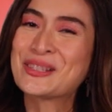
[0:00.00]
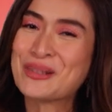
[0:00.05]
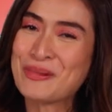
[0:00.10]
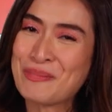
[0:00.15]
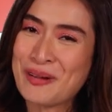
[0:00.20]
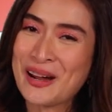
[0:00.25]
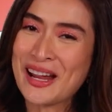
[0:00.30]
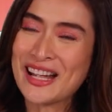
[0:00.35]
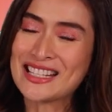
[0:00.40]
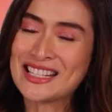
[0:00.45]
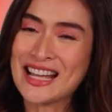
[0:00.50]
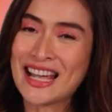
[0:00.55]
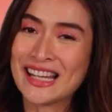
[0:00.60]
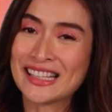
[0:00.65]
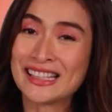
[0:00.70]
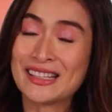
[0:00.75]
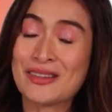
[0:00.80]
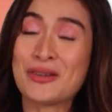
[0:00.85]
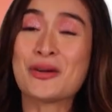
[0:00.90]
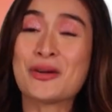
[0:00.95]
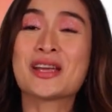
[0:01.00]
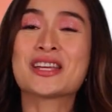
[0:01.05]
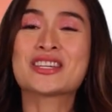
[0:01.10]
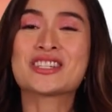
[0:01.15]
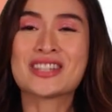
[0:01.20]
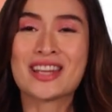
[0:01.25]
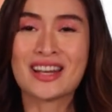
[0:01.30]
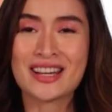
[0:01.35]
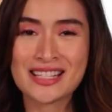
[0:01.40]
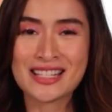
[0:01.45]
Super excited ako
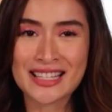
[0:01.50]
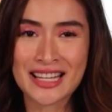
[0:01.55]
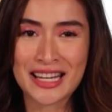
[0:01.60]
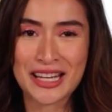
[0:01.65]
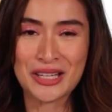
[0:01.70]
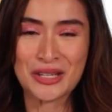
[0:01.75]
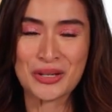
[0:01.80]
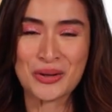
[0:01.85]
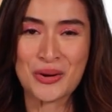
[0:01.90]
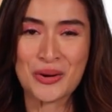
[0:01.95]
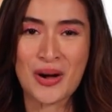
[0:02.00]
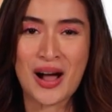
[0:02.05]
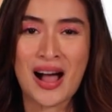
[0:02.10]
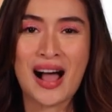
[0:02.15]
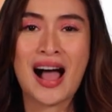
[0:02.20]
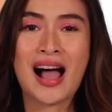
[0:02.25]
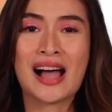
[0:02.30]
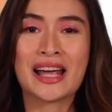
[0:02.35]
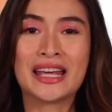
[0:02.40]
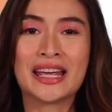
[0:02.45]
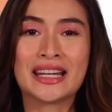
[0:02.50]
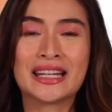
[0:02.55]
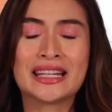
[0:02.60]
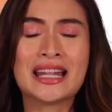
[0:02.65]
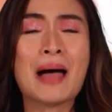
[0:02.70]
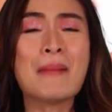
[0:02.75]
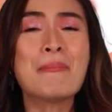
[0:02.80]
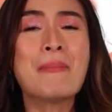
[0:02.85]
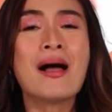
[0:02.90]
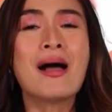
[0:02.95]
i-share sa inyo ang aking
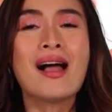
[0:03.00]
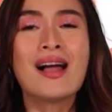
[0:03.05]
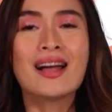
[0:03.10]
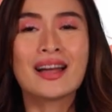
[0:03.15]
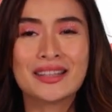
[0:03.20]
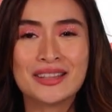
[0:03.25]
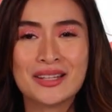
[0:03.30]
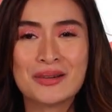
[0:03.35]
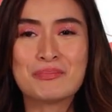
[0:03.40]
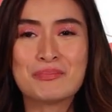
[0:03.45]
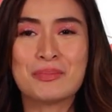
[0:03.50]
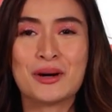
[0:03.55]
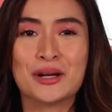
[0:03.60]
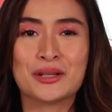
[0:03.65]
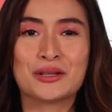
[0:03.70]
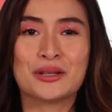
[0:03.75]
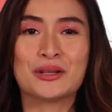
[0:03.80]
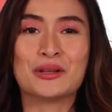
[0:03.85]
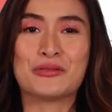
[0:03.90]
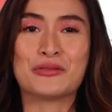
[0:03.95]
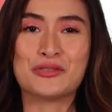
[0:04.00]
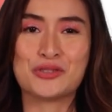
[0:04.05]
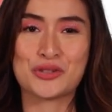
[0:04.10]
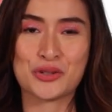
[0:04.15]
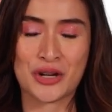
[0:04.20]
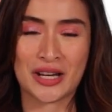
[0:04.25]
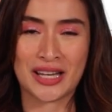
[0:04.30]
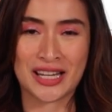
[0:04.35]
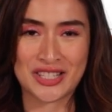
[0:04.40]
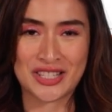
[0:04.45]
napakagandang bundle of
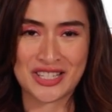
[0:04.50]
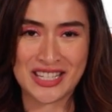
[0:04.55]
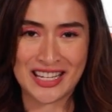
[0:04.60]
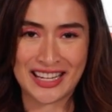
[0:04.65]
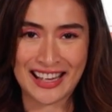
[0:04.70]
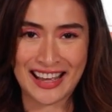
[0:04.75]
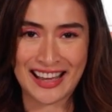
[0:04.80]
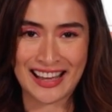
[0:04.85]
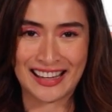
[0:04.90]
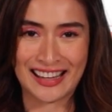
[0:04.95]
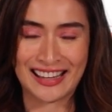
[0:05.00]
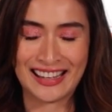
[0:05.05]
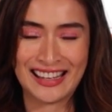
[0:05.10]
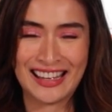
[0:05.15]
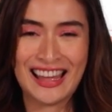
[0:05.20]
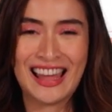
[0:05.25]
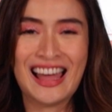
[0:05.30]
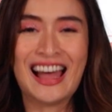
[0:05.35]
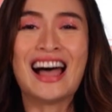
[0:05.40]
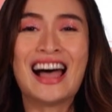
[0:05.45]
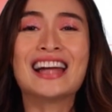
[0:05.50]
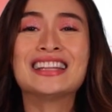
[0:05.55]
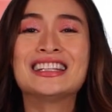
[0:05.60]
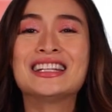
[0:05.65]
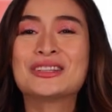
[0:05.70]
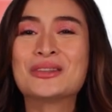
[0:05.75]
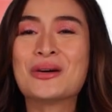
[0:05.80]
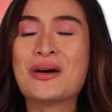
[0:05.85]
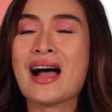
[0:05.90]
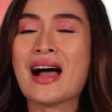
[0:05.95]
joy na chika.
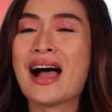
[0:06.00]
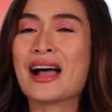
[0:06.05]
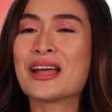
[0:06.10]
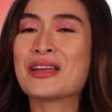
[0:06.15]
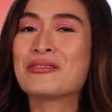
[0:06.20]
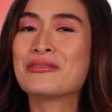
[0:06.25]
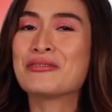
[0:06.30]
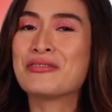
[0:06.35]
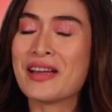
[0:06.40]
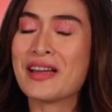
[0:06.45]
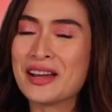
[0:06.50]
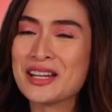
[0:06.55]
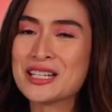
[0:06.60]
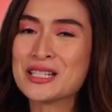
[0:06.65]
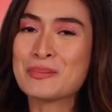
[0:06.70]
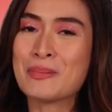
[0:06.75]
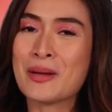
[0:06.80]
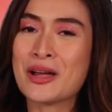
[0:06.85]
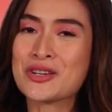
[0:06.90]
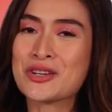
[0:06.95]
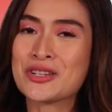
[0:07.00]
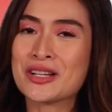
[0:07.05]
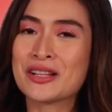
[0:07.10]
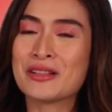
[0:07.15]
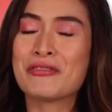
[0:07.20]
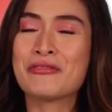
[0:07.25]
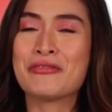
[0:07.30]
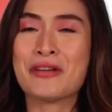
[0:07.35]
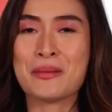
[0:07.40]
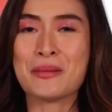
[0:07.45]
At ito ang aking very
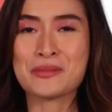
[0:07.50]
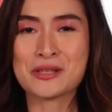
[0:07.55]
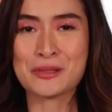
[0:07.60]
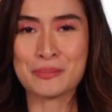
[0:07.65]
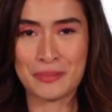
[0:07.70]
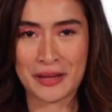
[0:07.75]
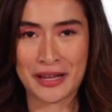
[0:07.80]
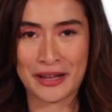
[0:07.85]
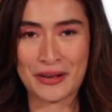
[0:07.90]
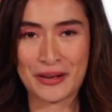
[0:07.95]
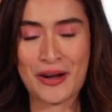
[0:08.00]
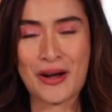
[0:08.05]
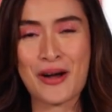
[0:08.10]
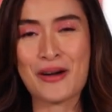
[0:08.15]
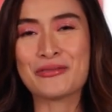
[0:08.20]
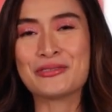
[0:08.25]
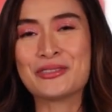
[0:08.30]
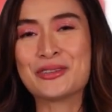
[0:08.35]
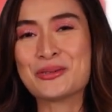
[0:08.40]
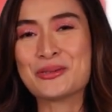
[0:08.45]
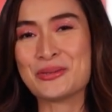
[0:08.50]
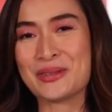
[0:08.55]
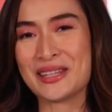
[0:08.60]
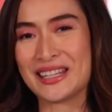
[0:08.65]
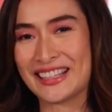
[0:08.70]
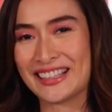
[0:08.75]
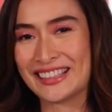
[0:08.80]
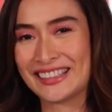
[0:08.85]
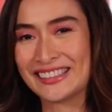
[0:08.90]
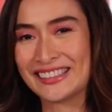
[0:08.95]
special Femmes Pick of the Week.